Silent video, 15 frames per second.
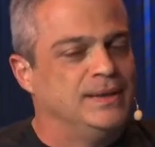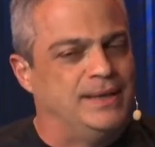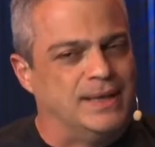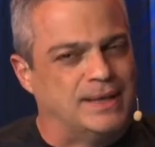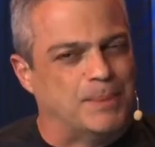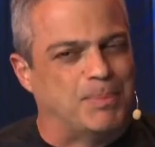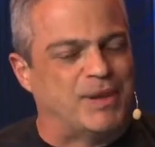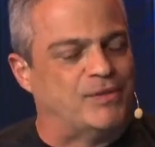
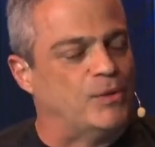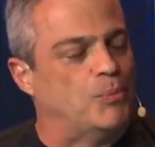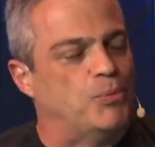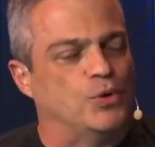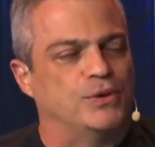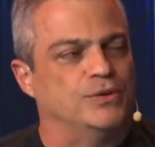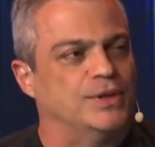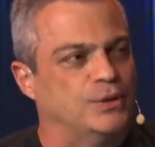Tenta passar um
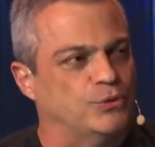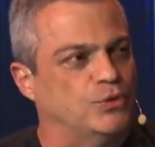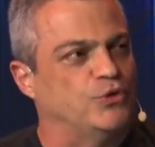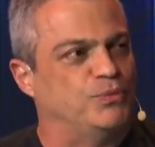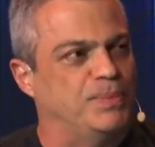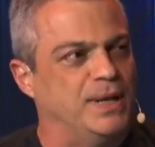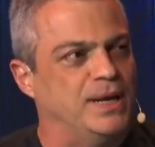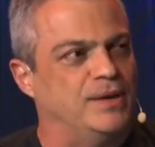pouquinho da tua
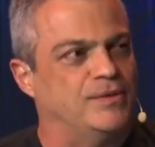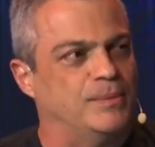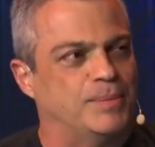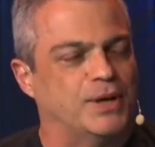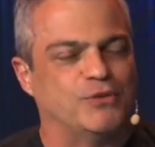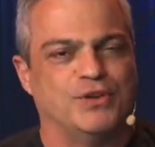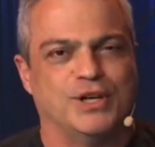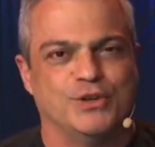experiência
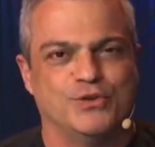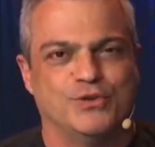para a gente.